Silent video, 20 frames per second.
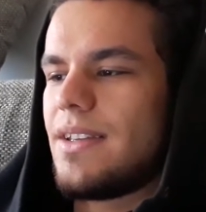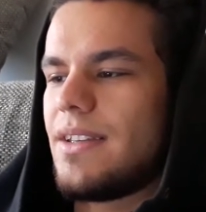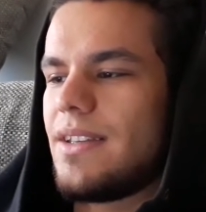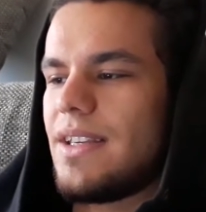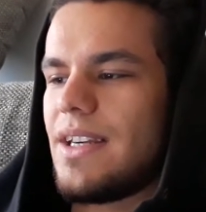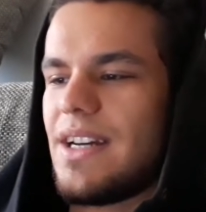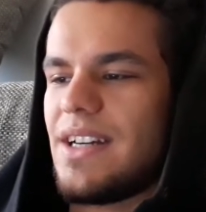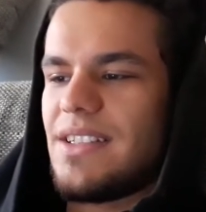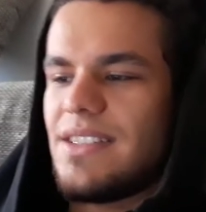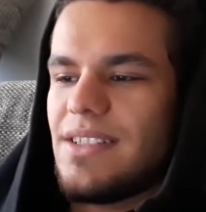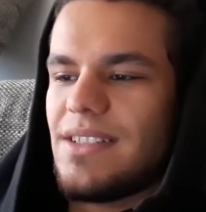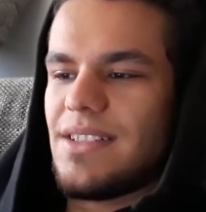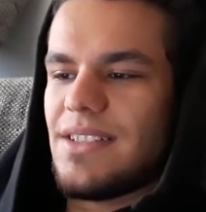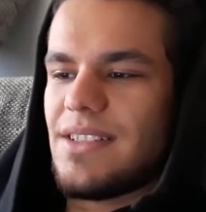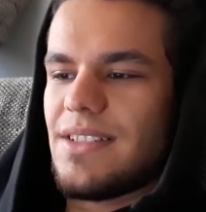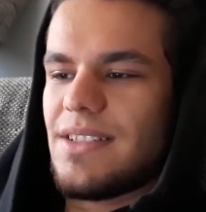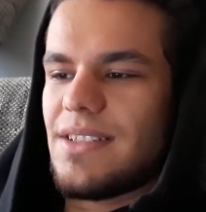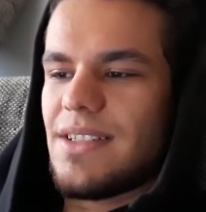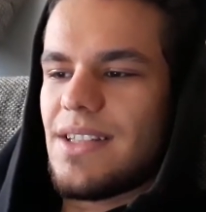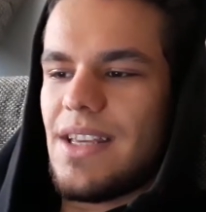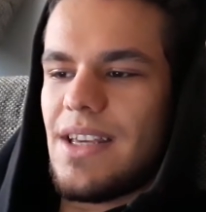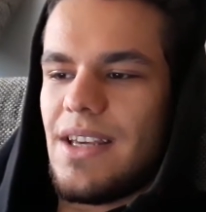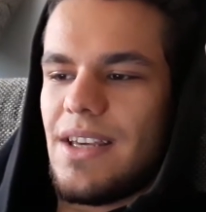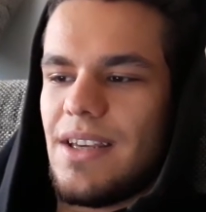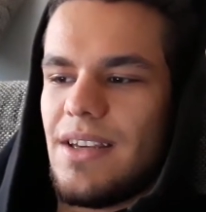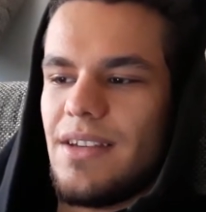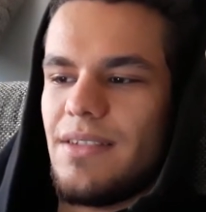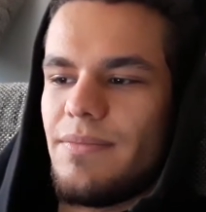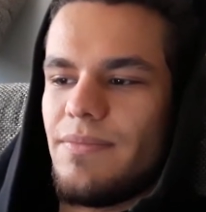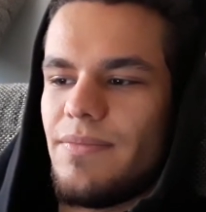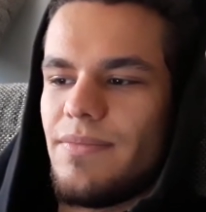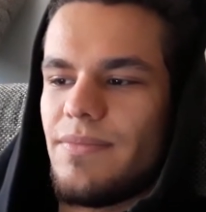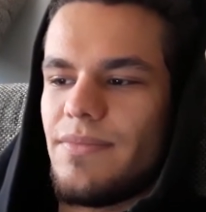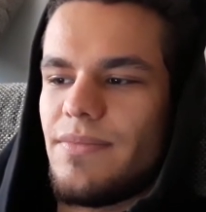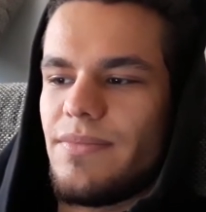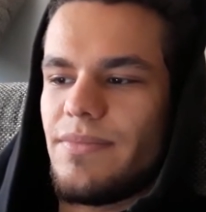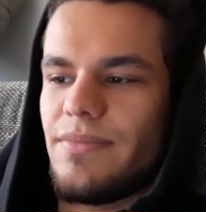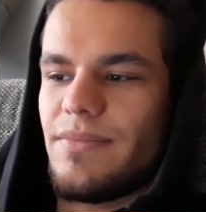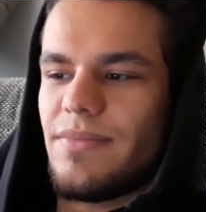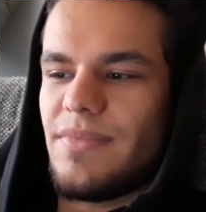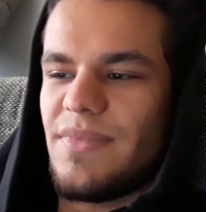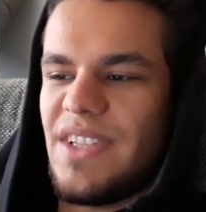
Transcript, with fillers: Ja. Ähm,